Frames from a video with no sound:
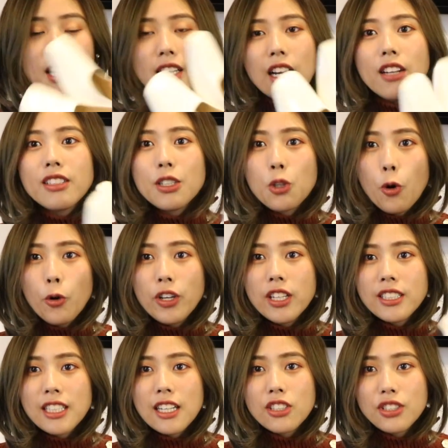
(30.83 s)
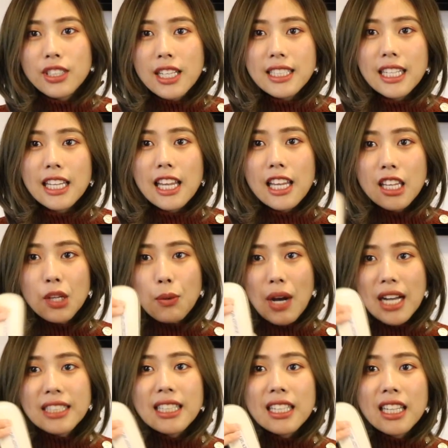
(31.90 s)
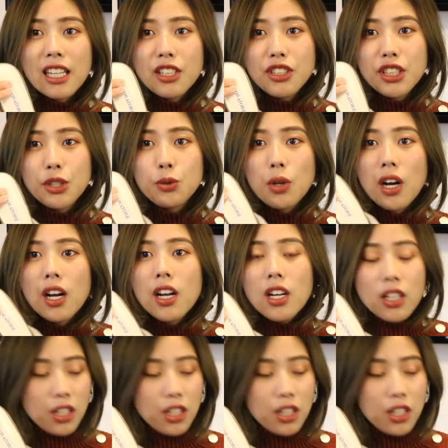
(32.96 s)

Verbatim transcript: 然后在同一个下时间下单呢，我还下单了这一双，